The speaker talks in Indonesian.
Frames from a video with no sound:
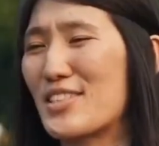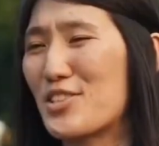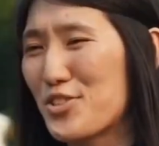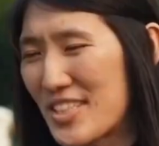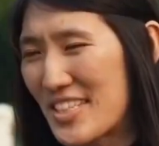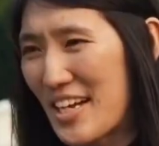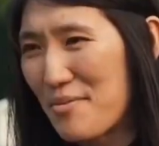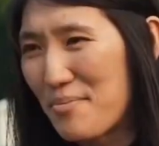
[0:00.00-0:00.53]

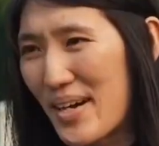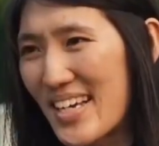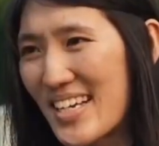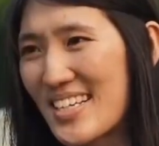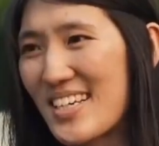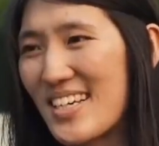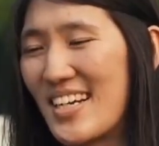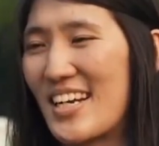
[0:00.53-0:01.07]
eksekusi dengan
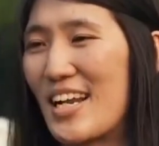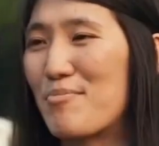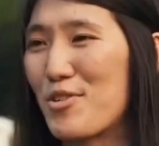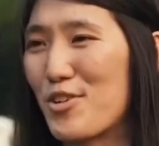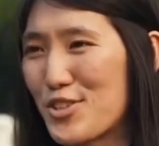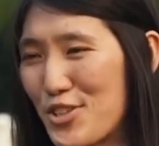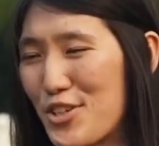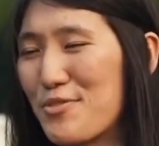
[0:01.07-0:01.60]
baik
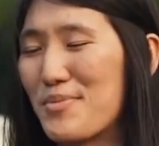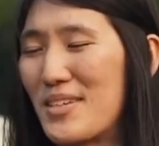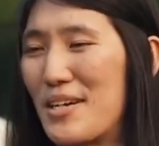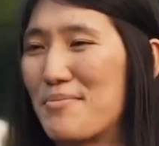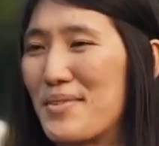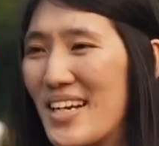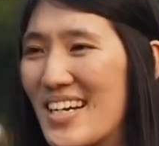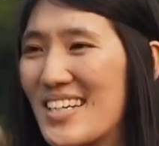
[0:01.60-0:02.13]
6-0, 6
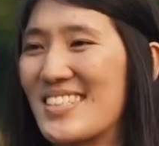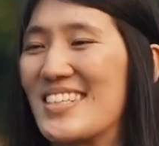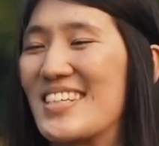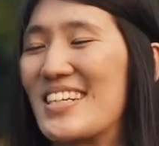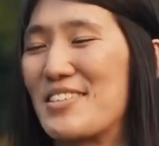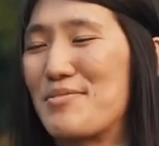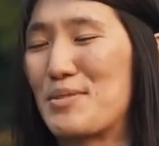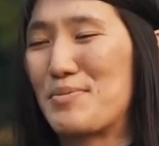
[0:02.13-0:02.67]
menang
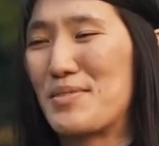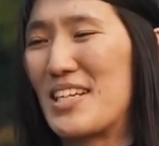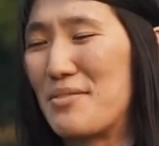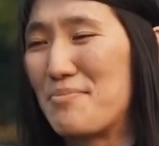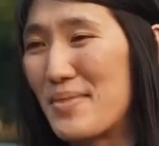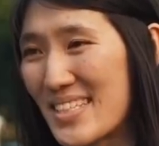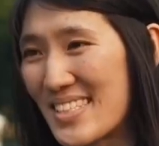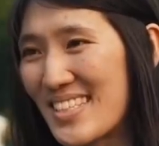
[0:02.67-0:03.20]
sehingga
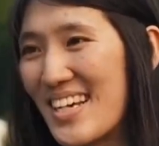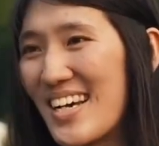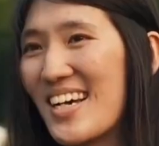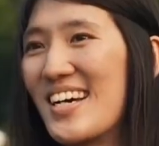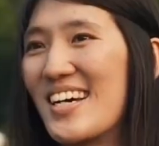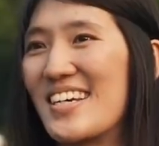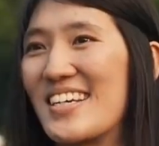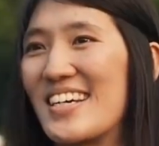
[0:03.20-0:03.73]
dari emas.
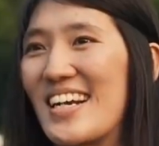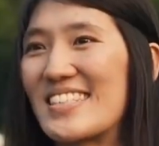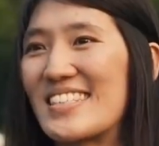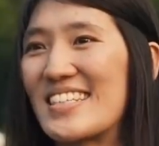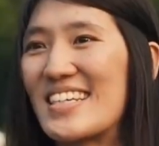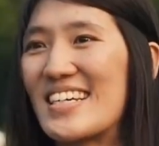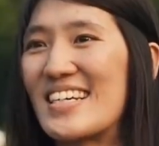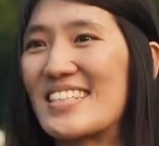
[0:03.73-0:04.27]
Ya
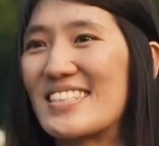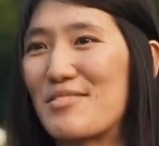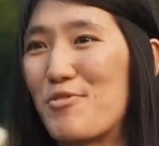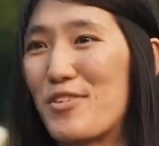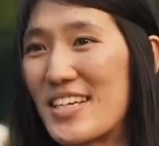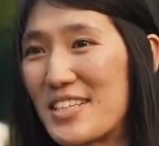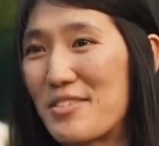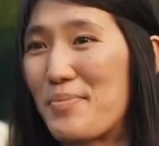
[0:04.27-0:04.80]
rasanya
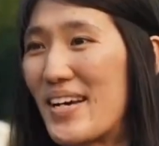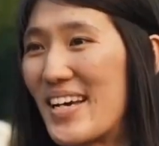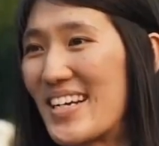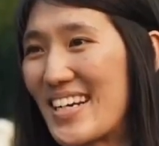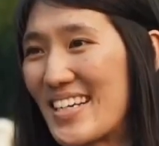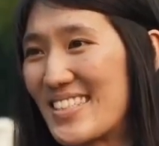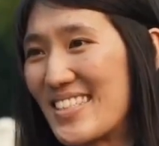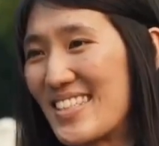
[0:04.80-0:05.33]
semuanya terbayarkan